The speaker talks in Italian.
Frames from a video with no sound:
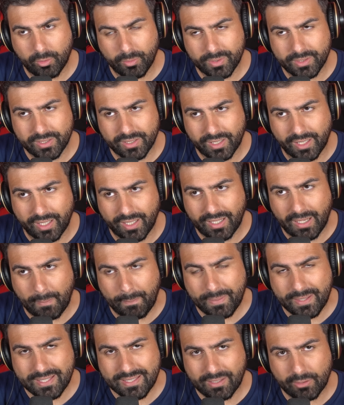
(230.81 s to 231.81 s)
come dire, la
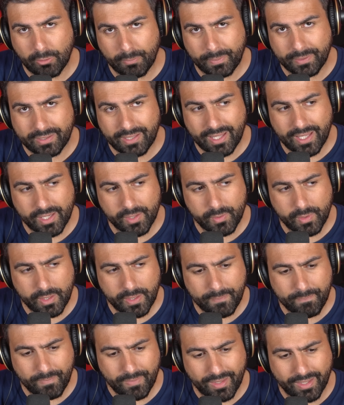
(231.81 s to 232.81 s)
pista
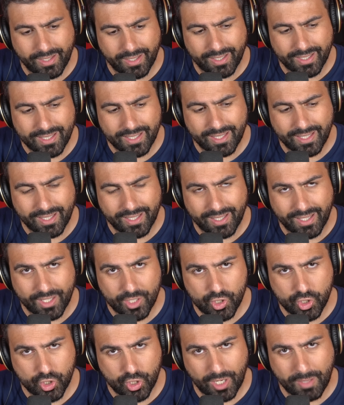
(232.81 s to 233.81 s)
Lopetegui è, è,
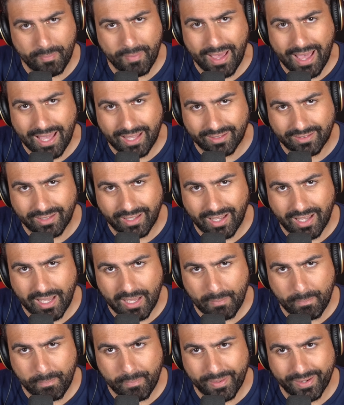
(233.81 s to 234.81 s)

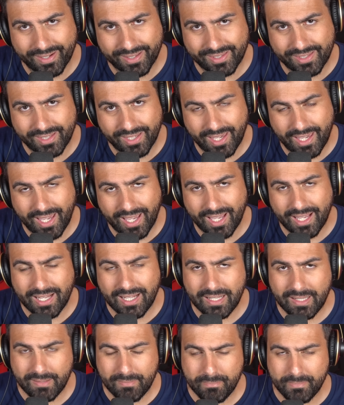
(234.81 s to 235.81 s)
scemata perché
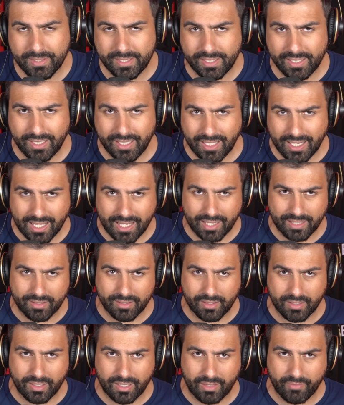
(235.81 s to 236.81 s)
il
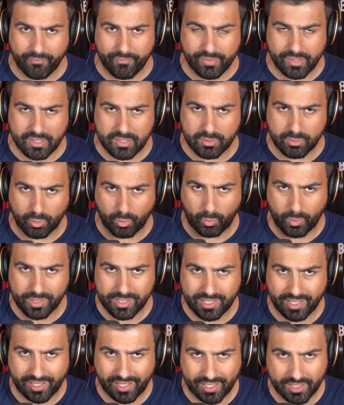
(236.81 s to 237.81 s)
Milan ha visto
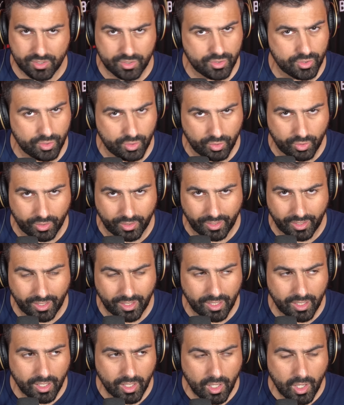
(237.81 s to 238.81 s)
questa
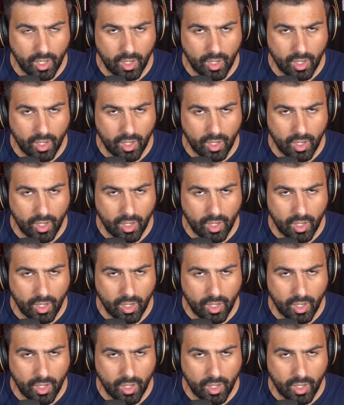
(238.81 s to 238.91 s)
reazione